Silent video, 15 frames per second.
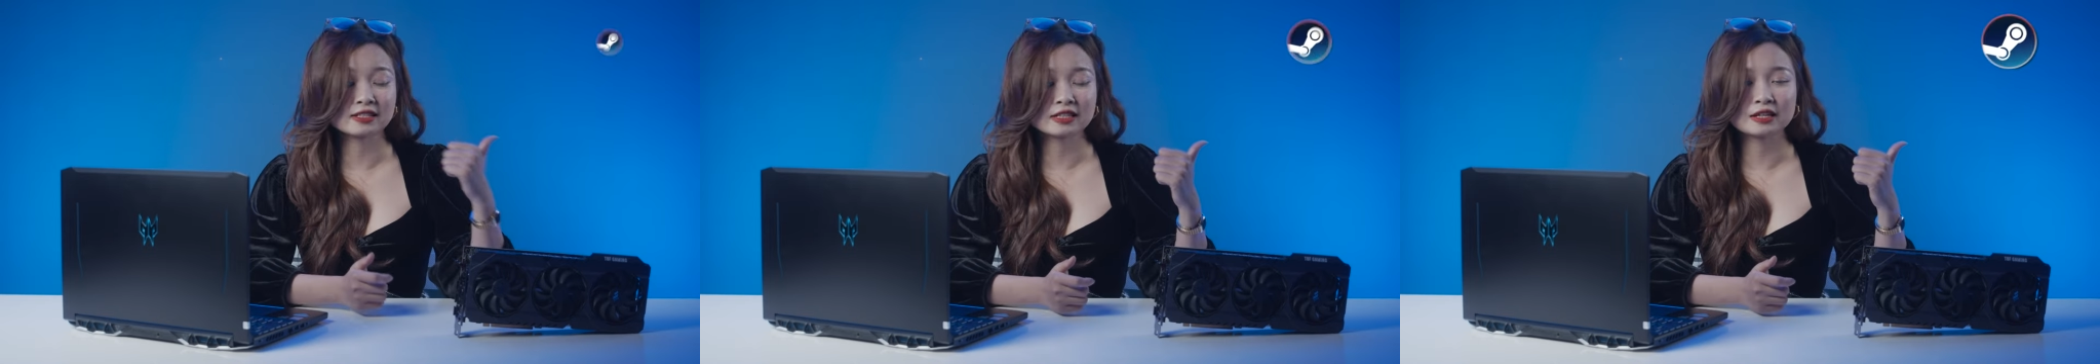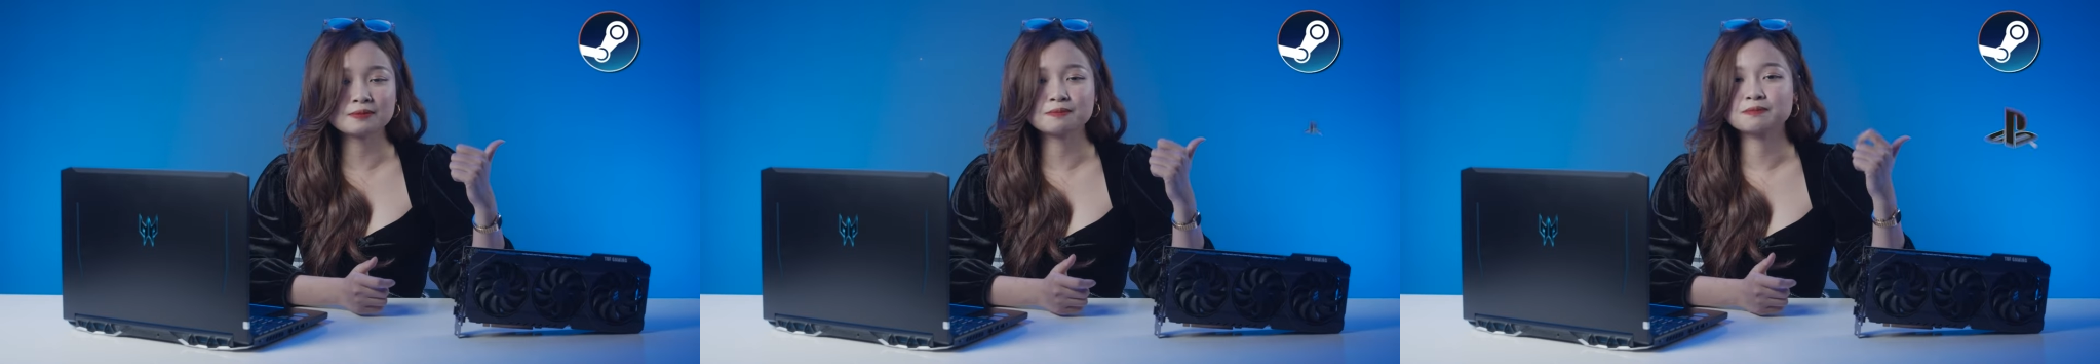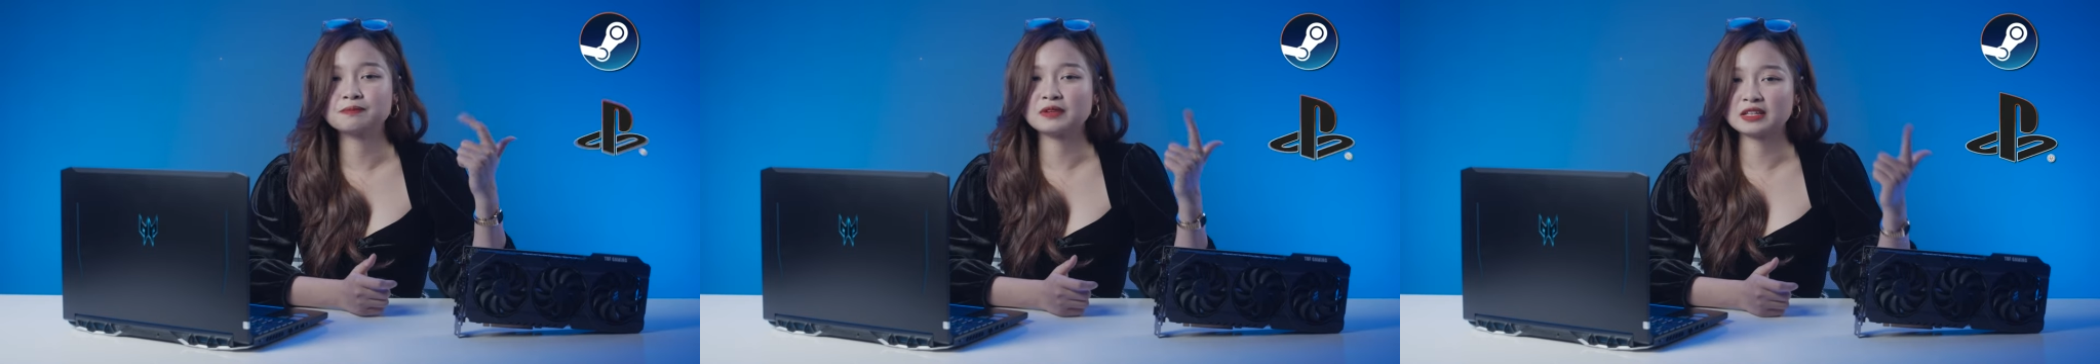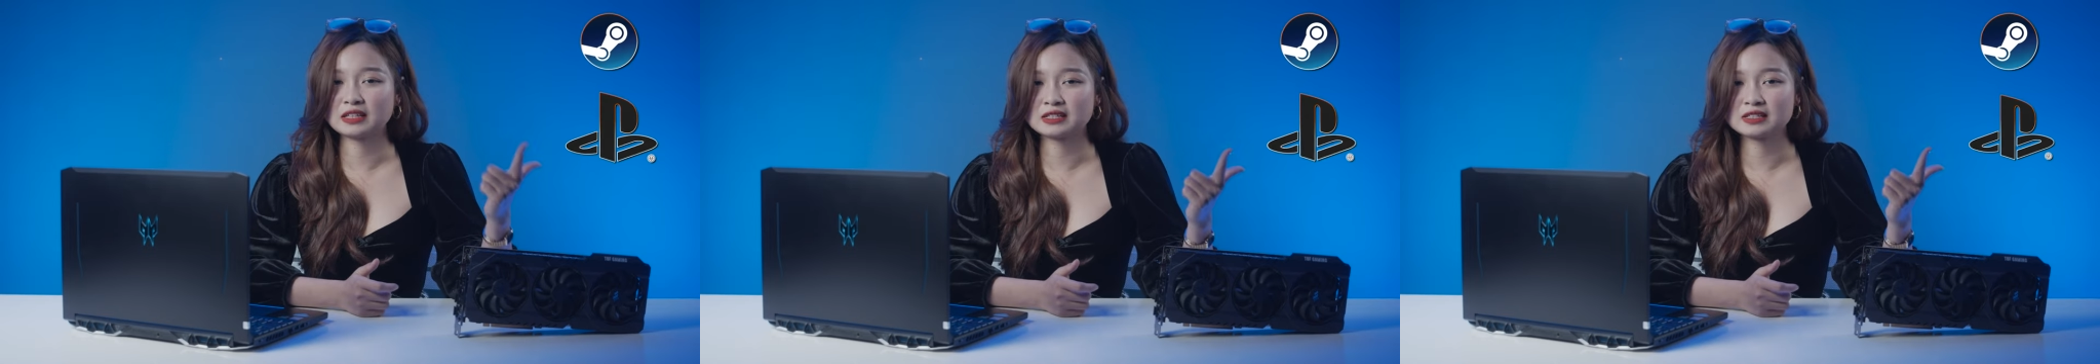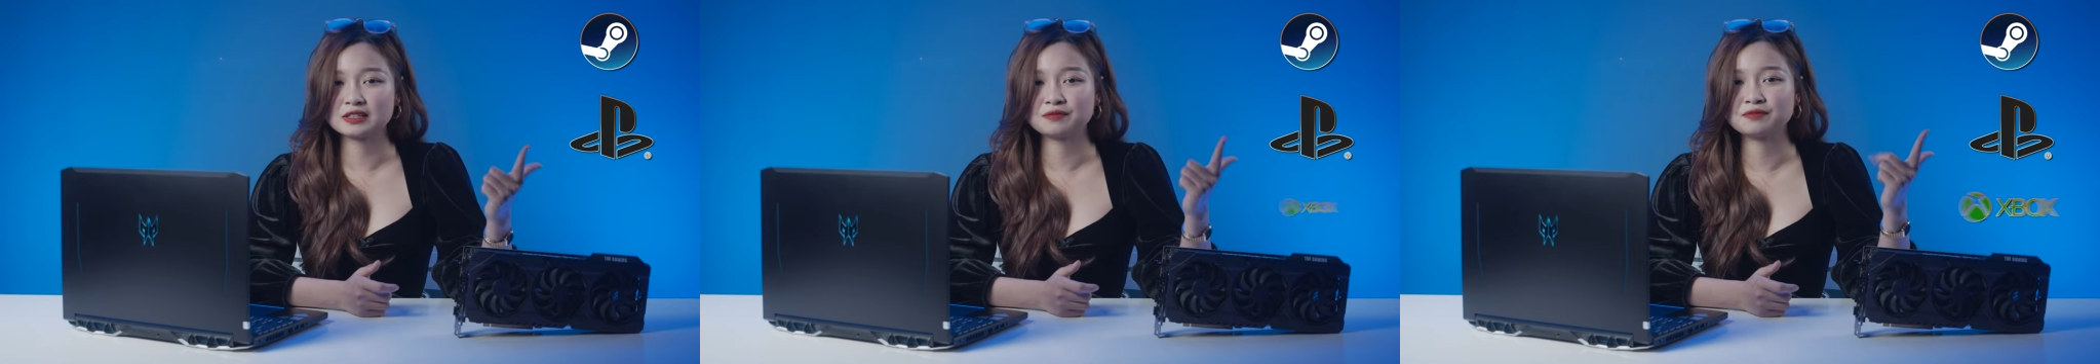Steam,
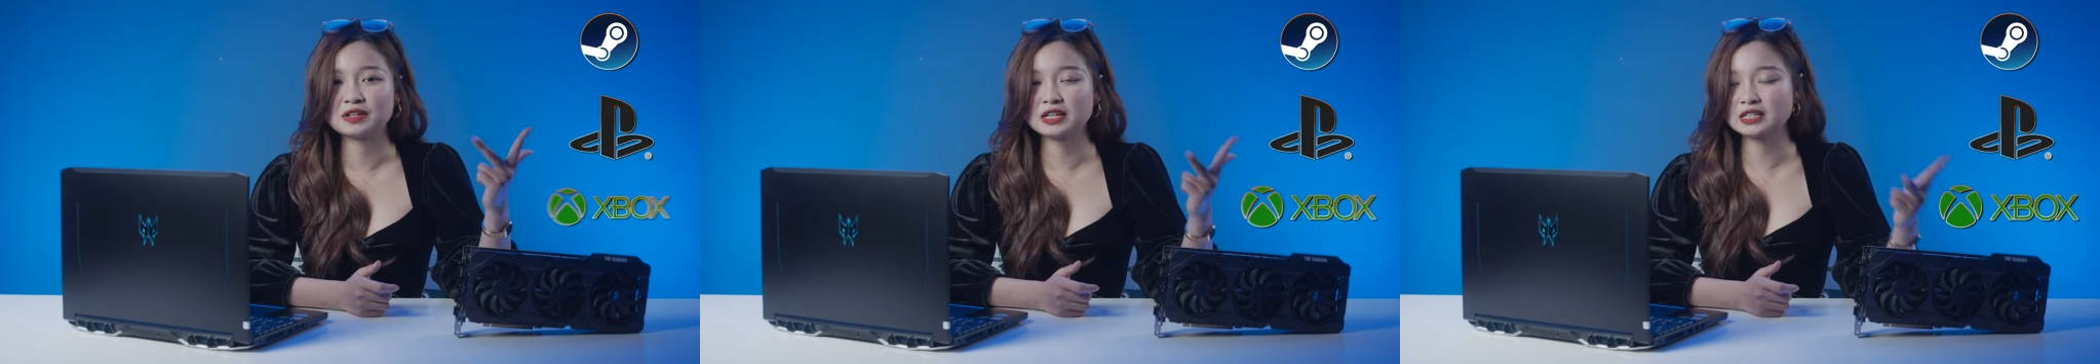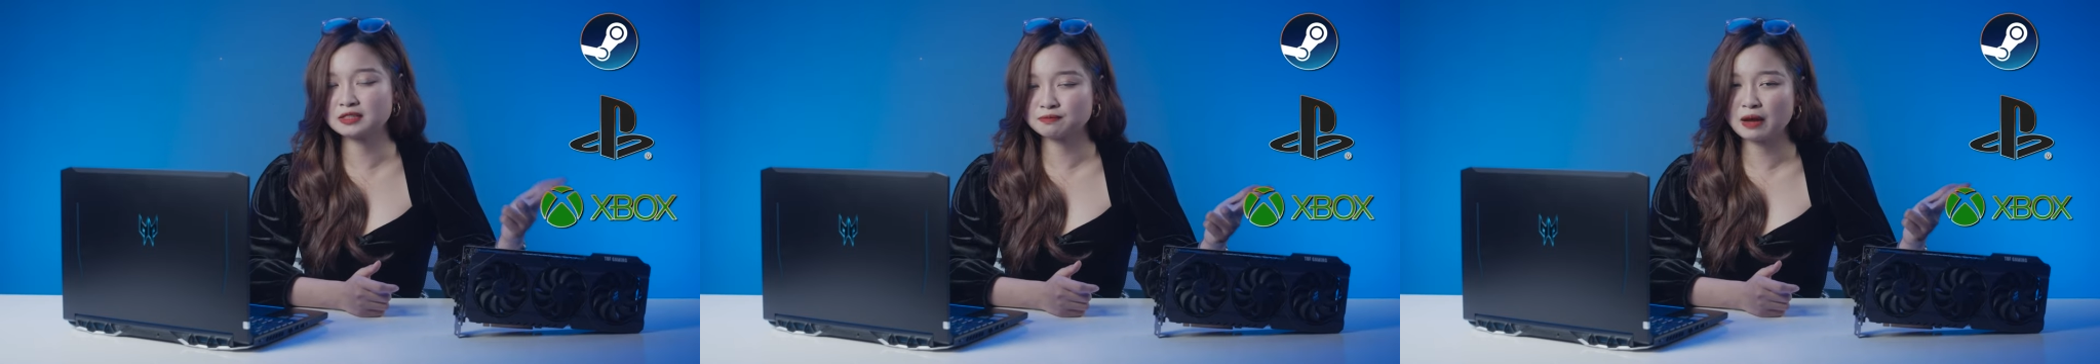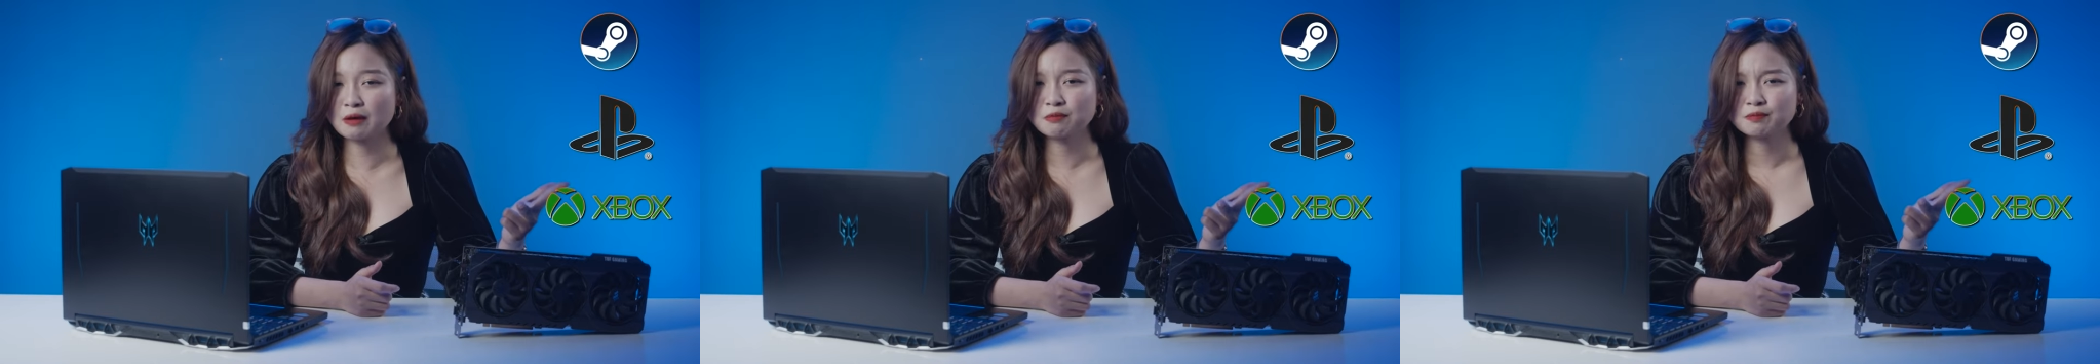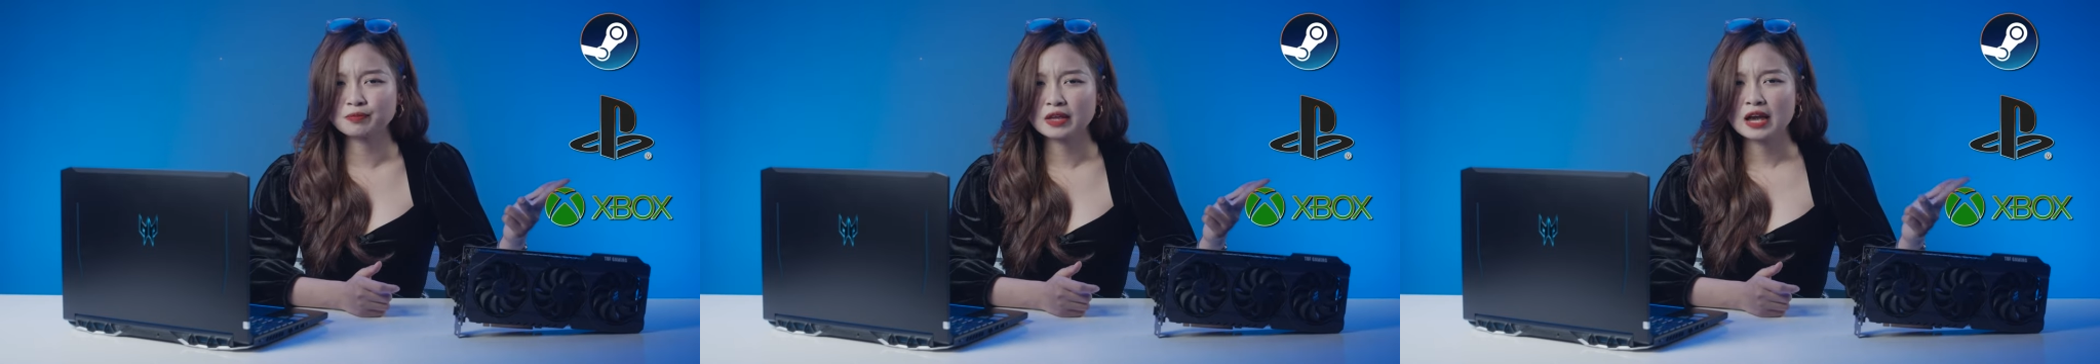PlayStation và Xbox.